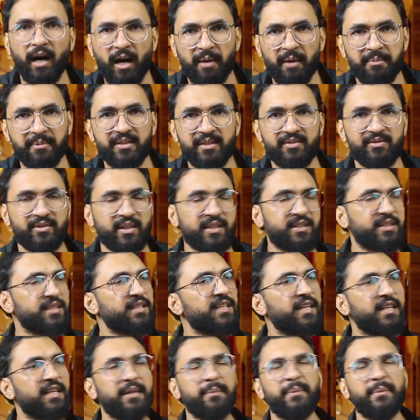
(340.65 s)
आपकी
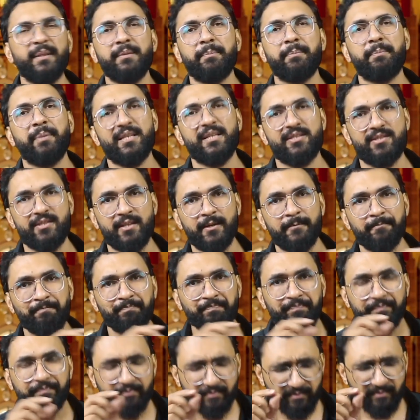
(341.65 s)
स्ट्रेचिंग के लिए भी ये बेस्ट है
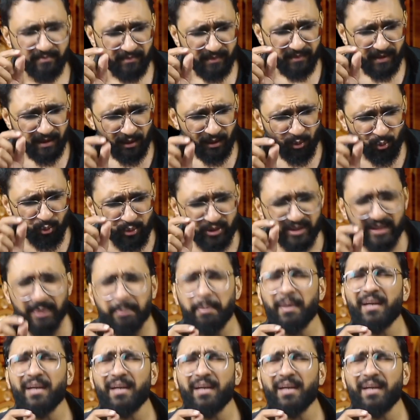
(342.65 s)
उसके